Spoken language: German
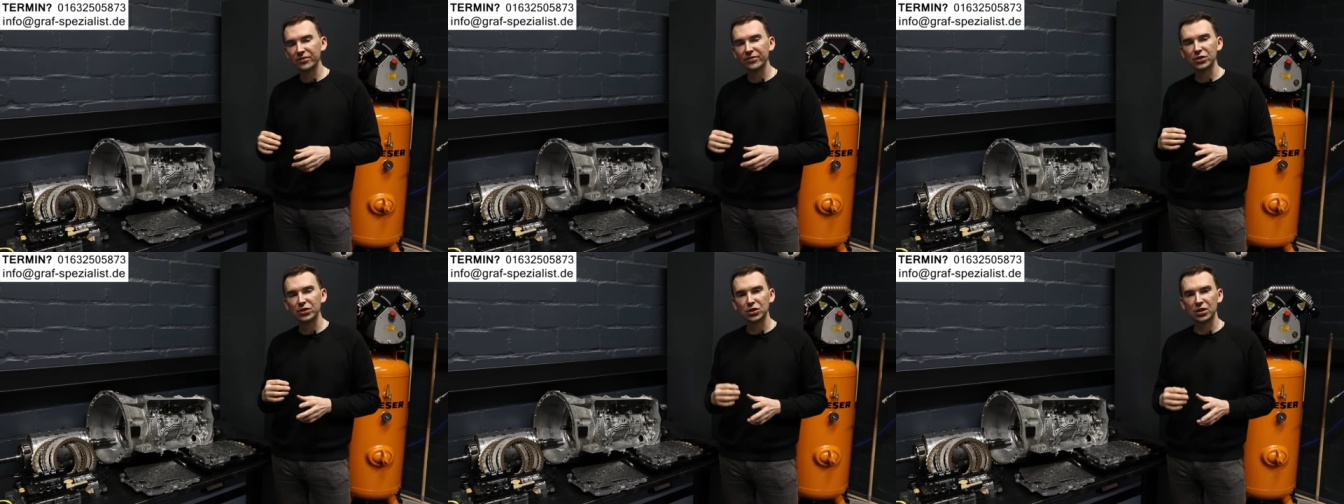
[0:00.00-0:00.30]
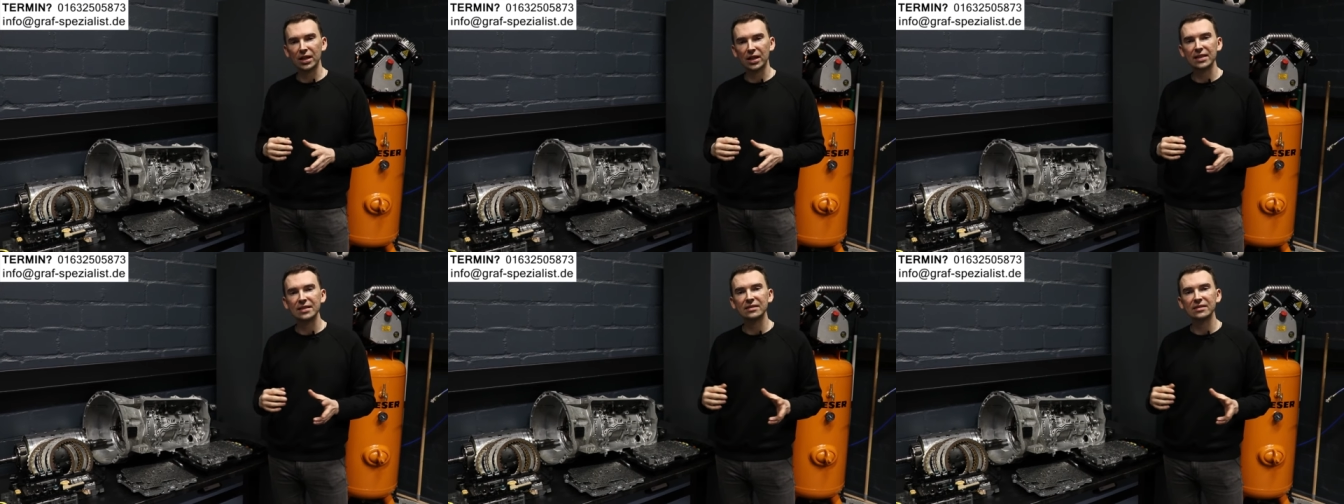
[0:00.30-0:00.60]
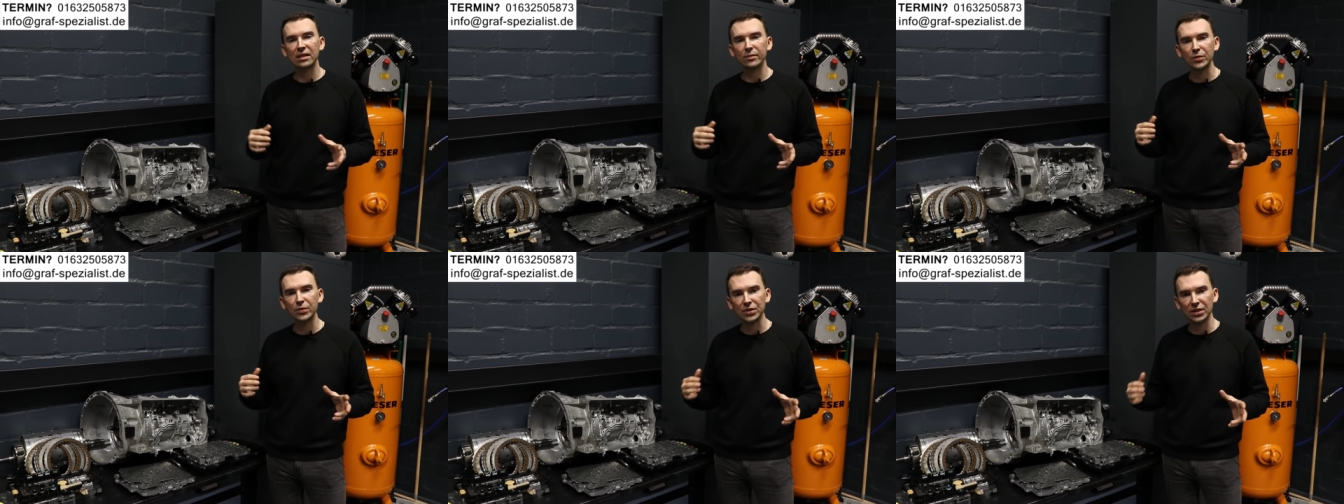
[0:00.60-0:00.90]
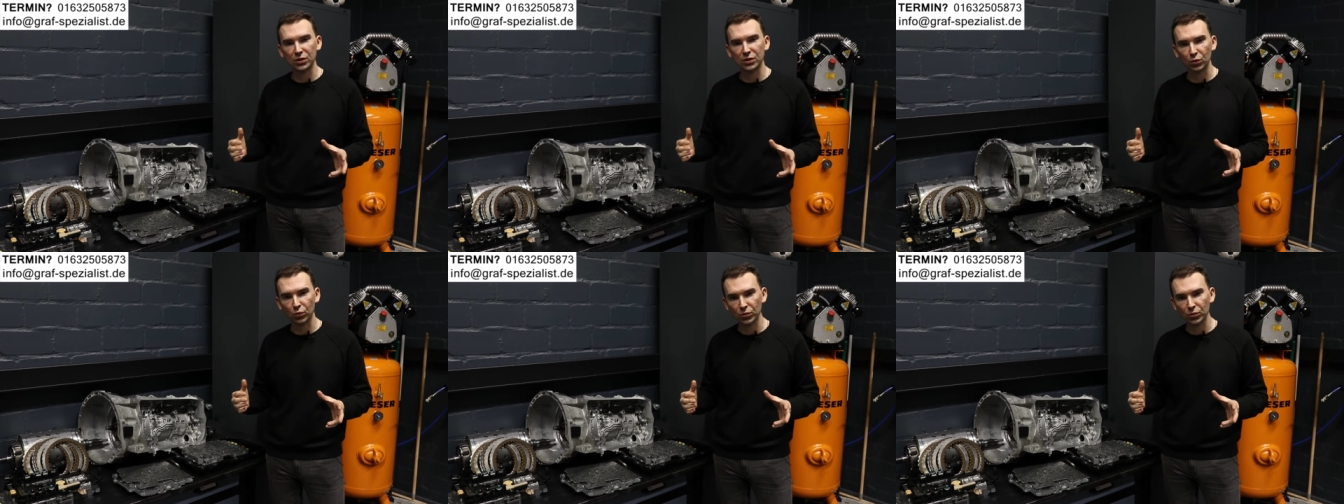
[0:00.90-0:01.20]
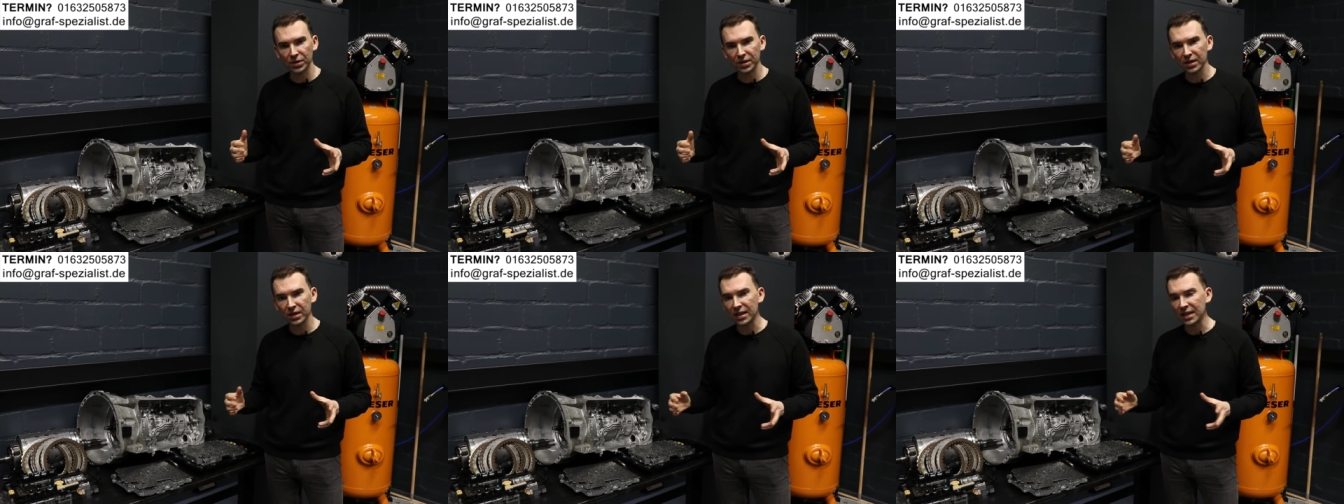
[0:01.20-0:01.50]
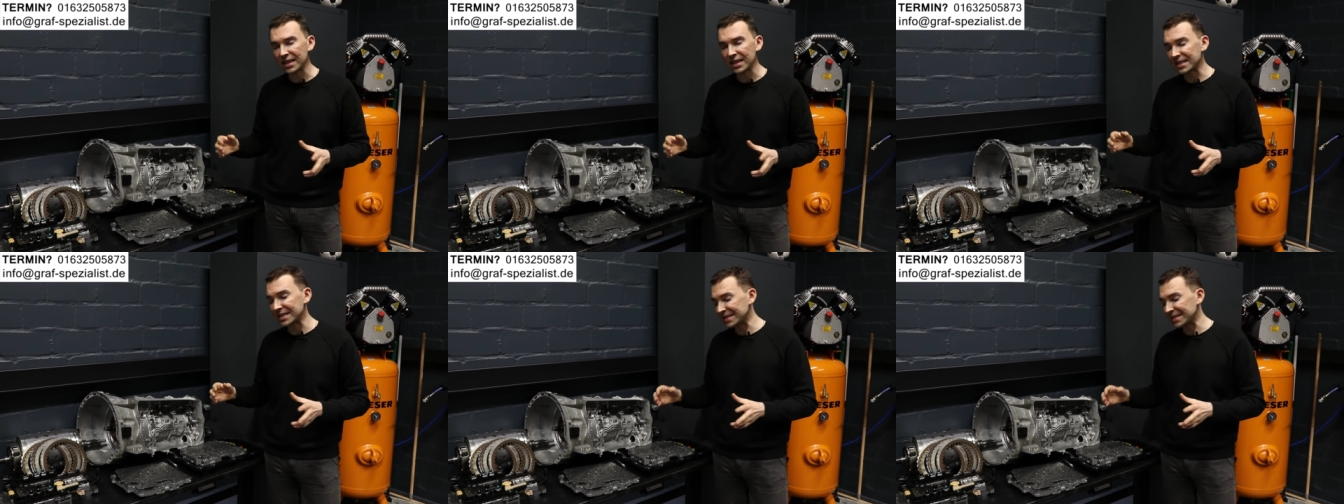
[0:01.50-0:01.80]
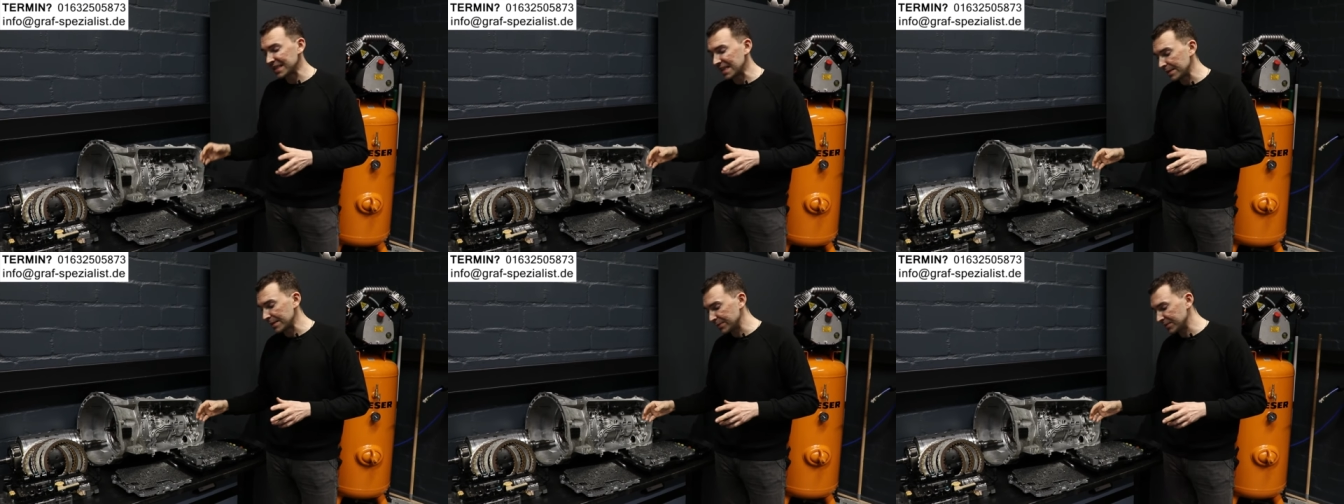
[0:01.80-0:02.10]
Verschleiß der Mechatronik
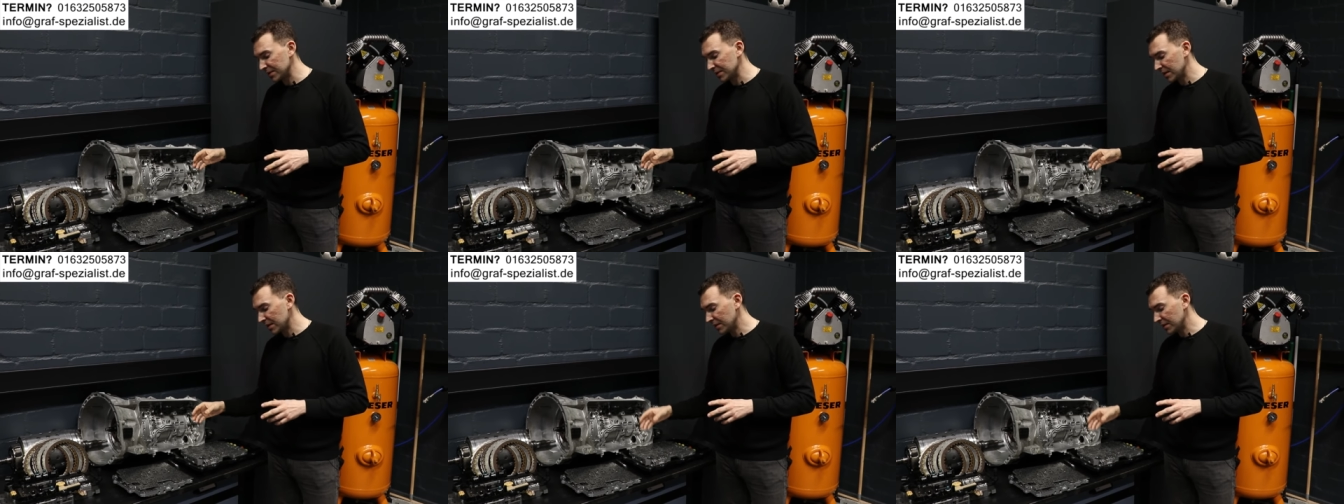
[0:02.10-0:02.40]
selbst,